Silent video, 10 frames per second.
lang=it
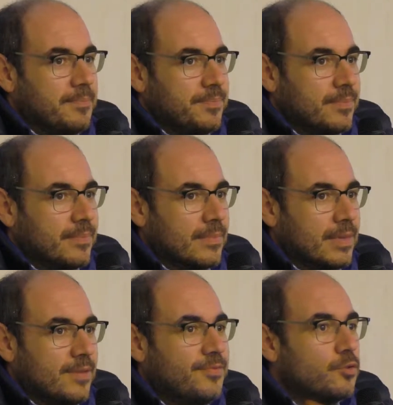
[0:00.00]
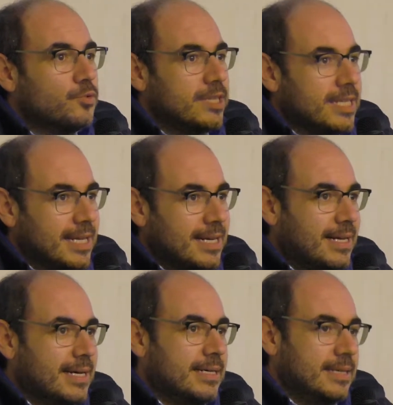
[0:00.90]
mh, i frutti
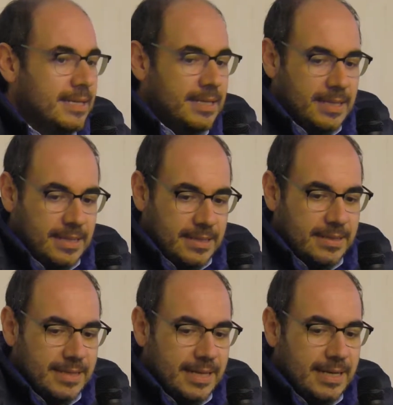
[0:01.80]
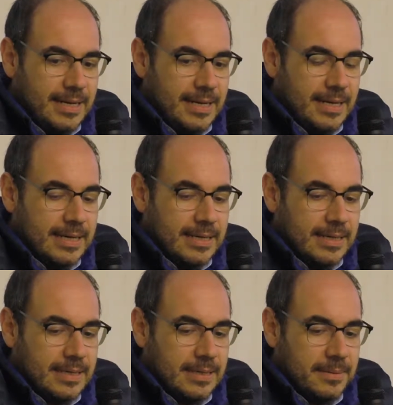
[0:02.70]
della,
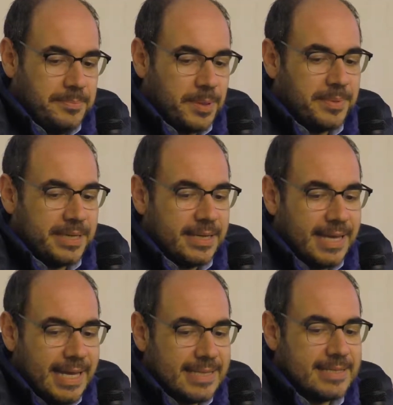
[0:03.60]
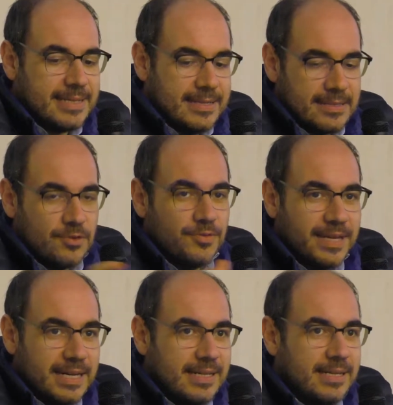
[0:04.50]
della, propria ricchezza senza
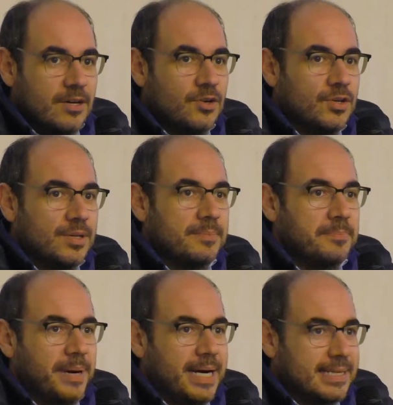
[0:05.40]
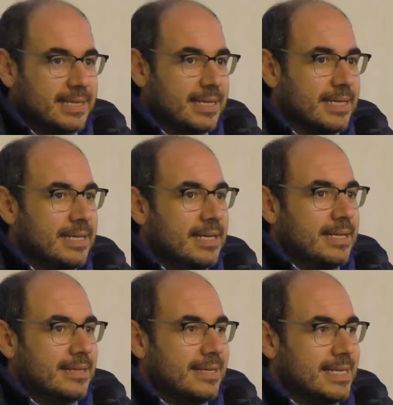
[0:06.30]
doverli no, in parte
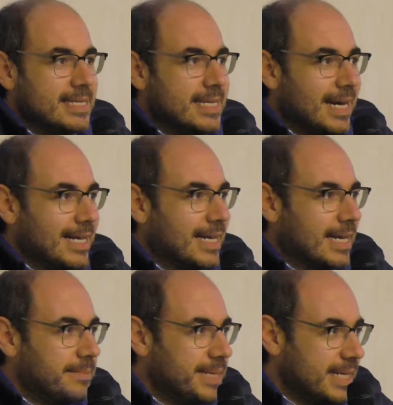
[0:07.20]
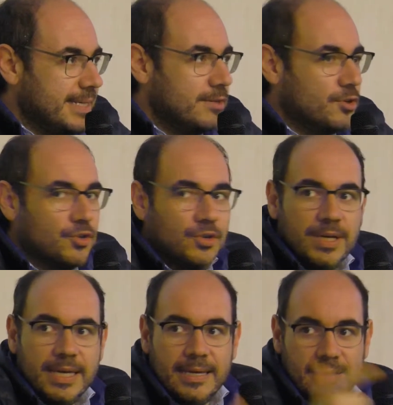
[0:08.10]
destinare a Camerino
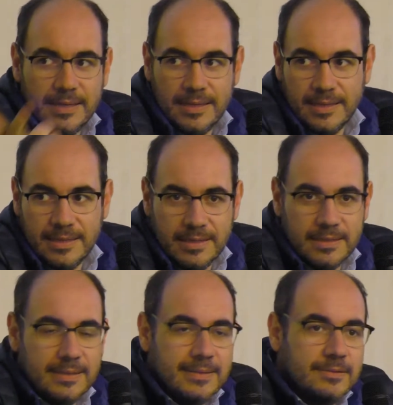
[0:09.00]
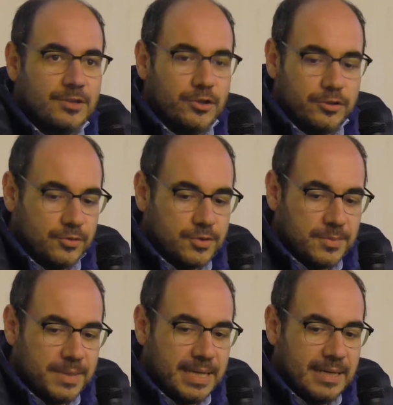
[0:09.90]
e eh, tolto
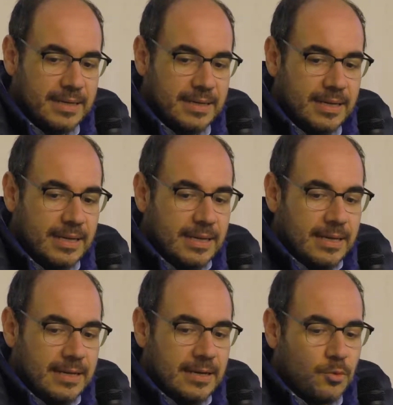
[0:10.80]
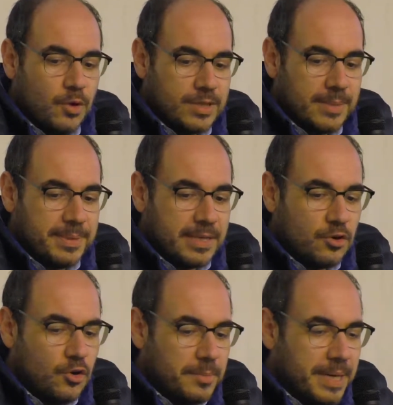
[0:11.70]
insomma, la, la, quota per
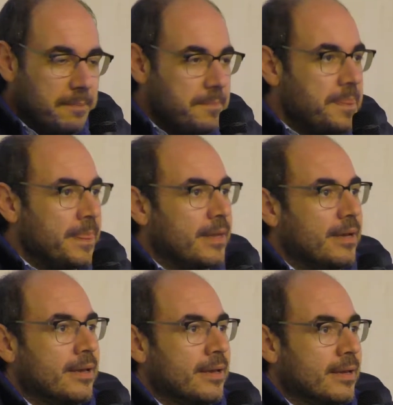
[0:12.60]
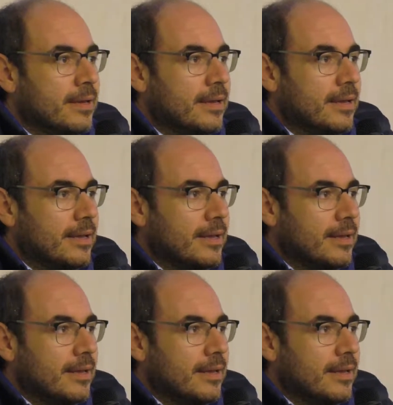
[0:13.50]
Roma. Eh,